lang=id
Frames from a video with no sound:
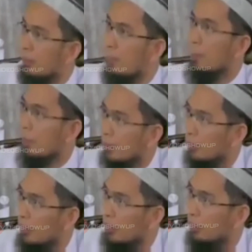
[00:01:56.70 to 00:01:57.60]
Apa yang
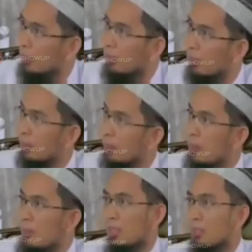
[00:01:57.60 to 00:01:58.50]
terjadi?
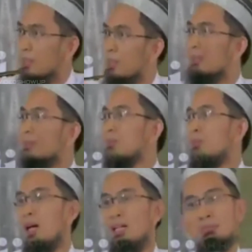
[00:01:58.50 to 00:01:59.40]
Nabi
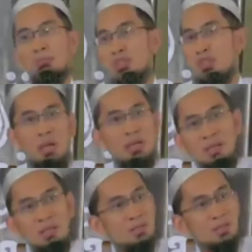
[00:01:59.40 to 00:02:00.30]
alam nashrah
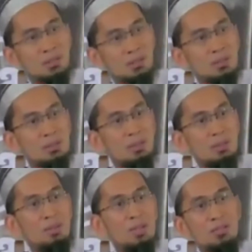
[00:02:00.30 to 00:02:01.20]
laka sadra.
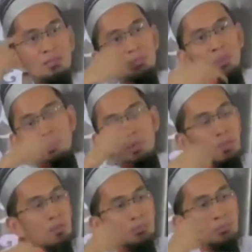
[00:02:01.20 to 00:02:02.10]
Kalimat
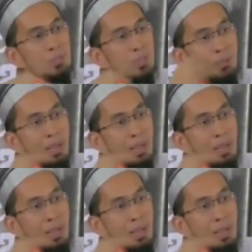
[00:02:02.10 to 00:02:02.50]
mulia, mulia